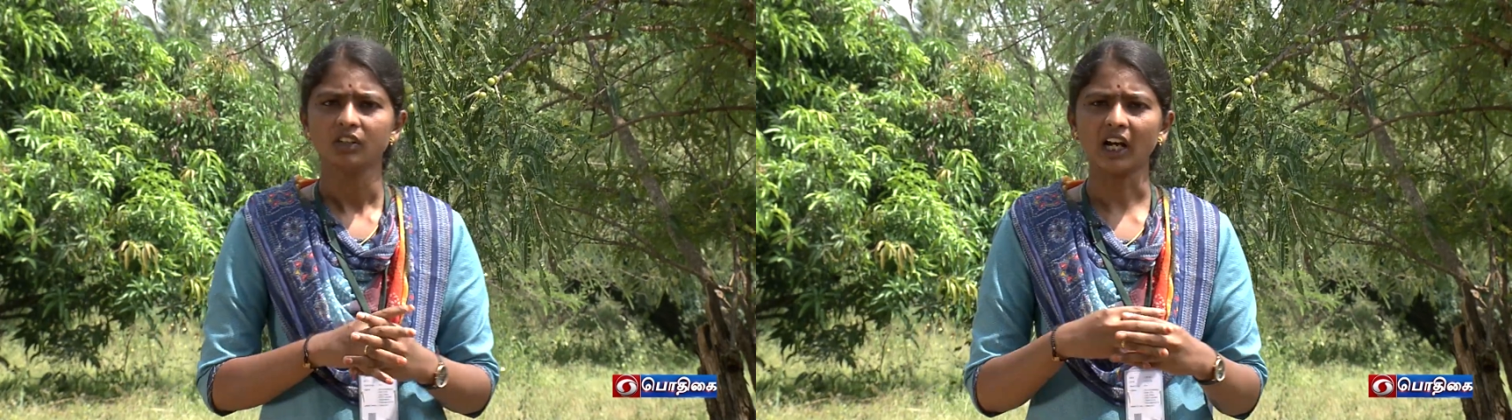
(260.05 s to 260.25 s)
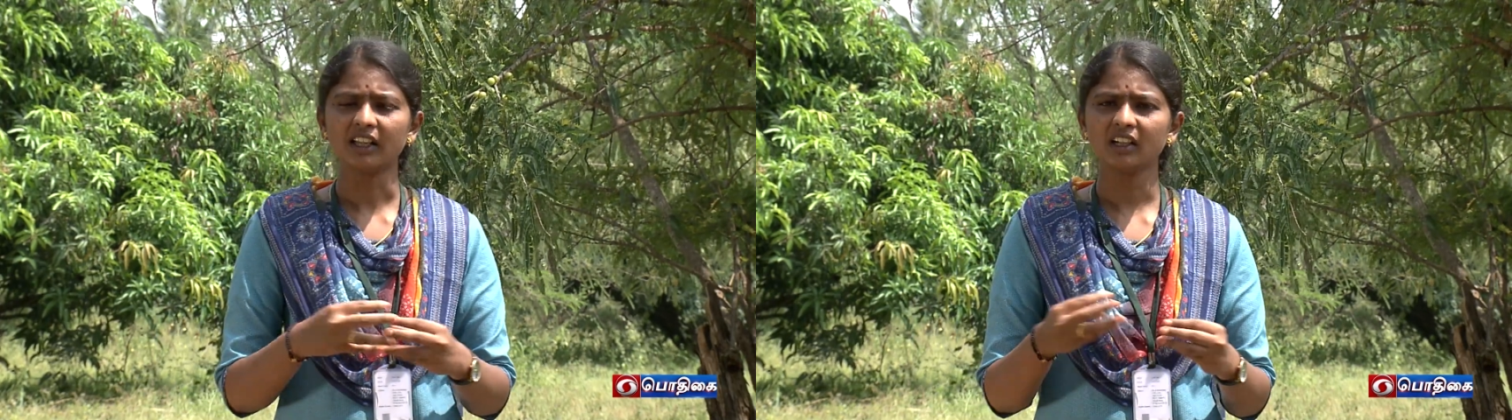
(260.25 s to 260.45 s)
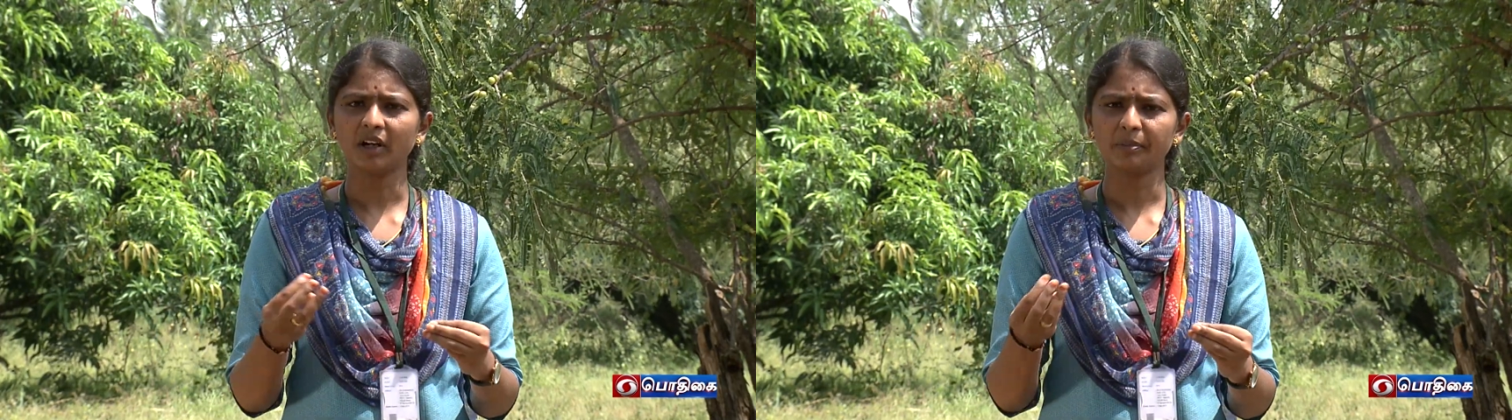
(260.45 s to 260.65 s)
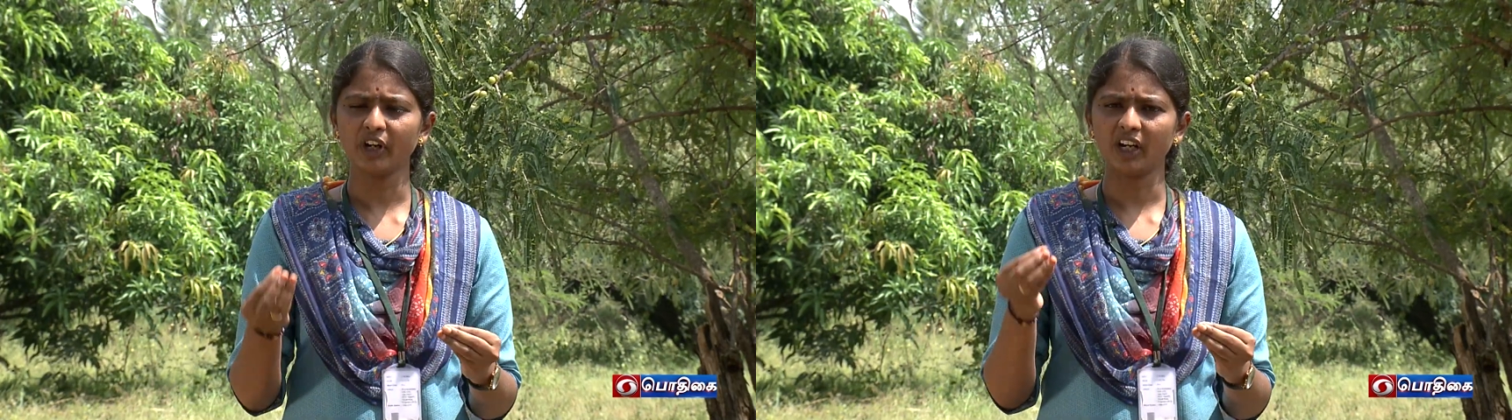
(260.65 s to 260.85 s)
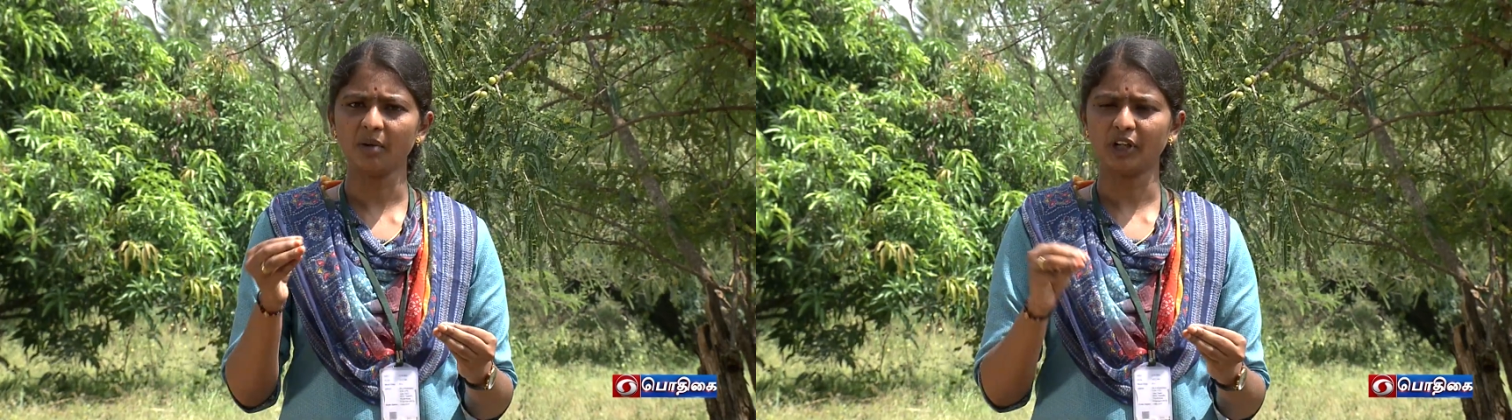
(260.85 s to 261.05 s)
ஸோ அதுக்கு
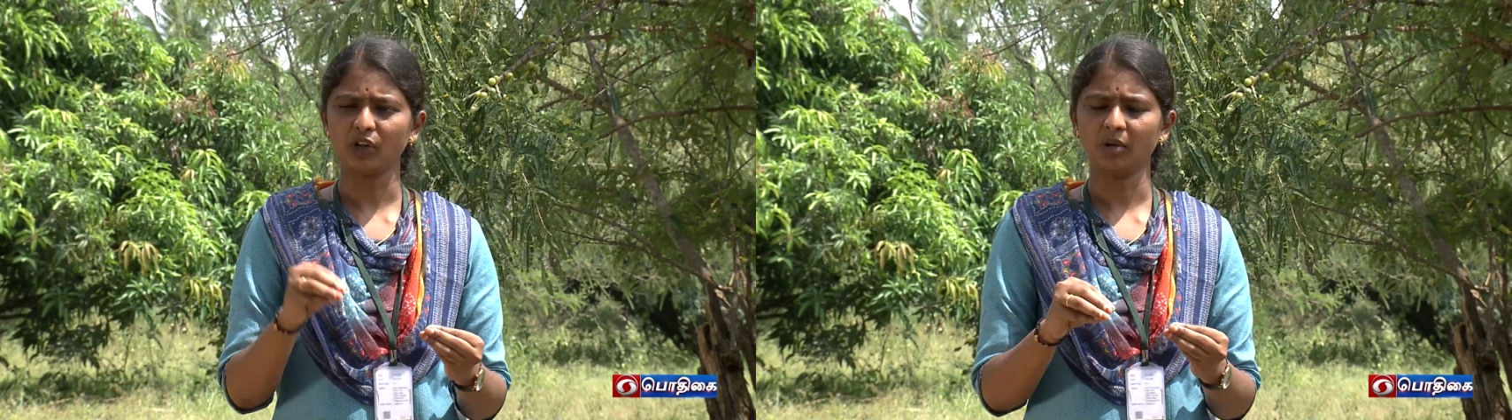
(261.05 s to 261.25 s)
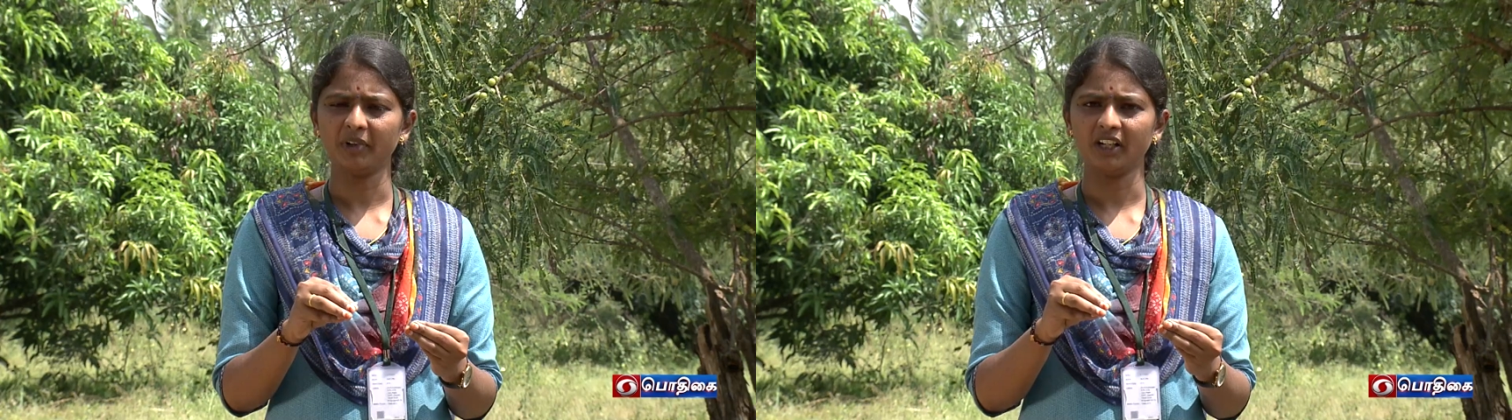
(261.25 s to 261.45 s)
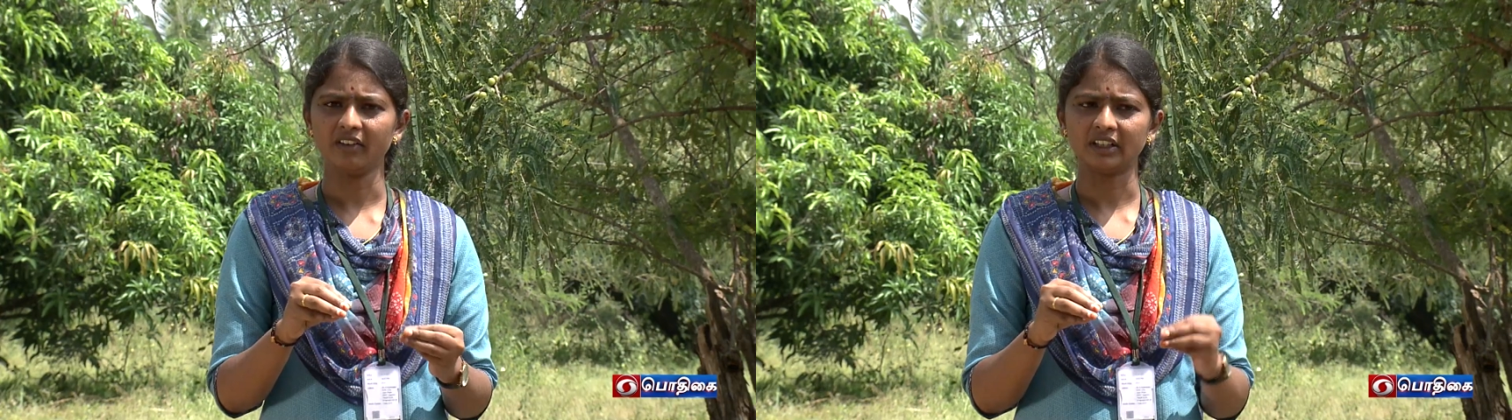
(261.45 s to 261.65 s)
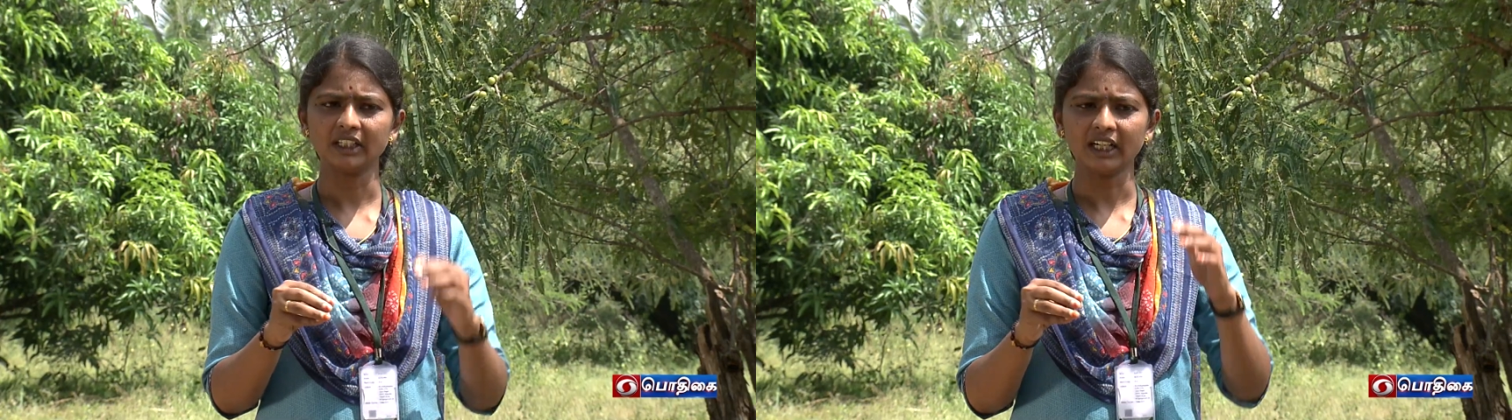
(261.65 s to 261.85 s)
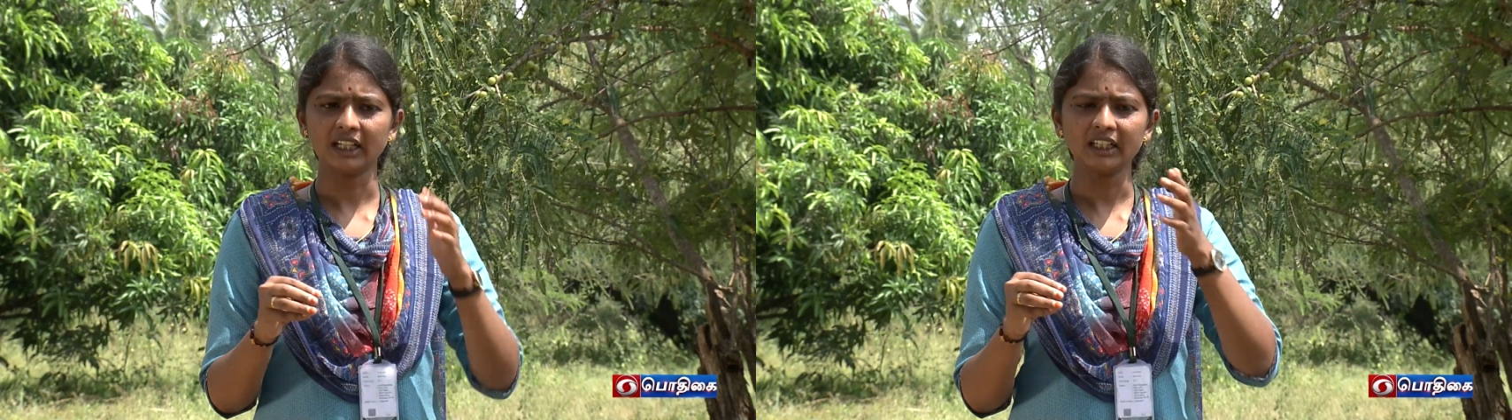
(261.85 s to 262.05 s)
அப்புறம் என்ன பண்ணணும் அப்படின்னா வந்து
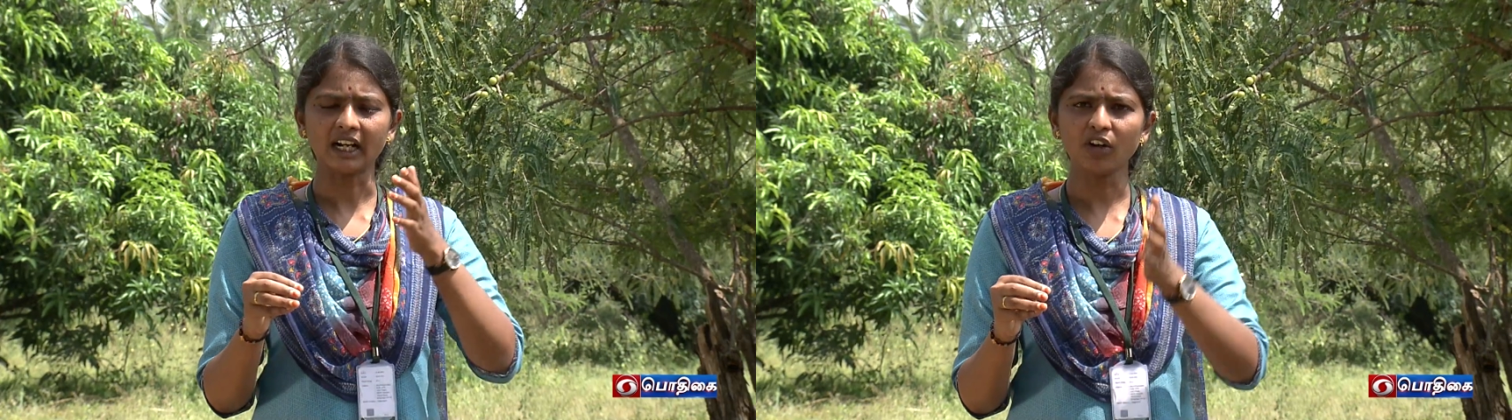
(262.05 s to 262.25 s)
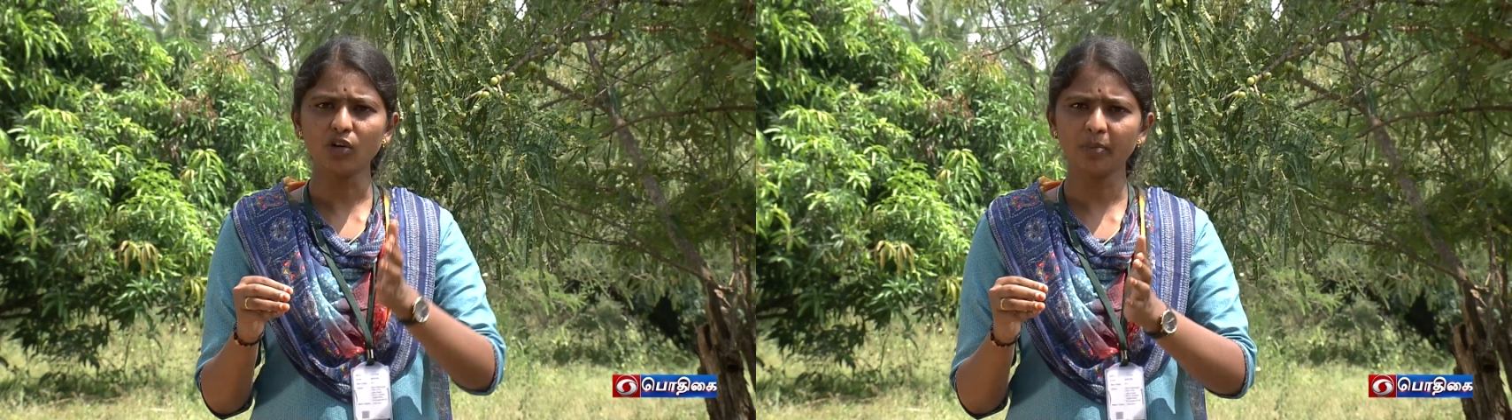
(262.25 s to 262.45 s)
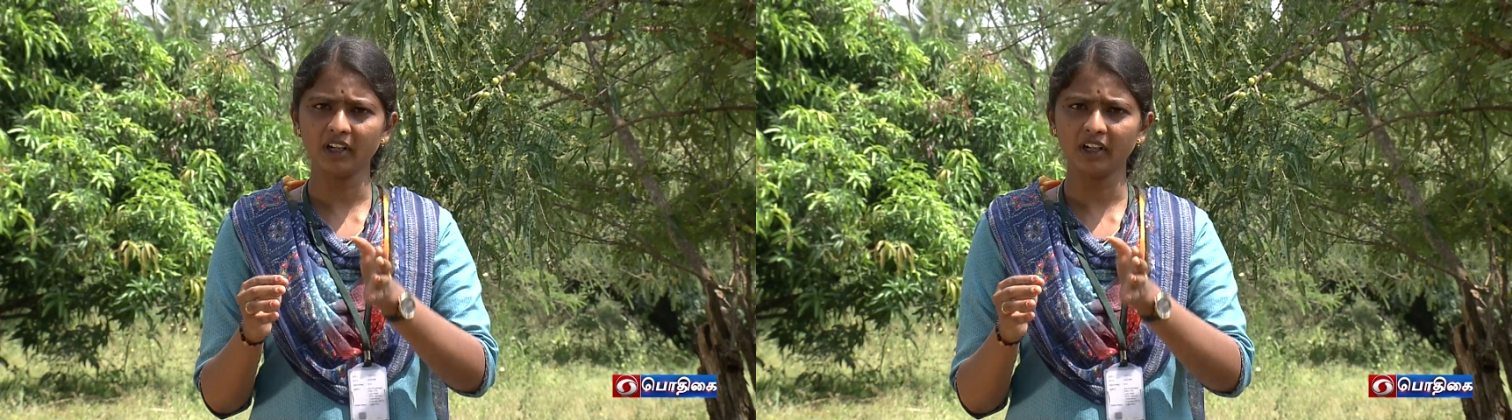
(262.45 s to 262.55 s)
அதாவது நடவு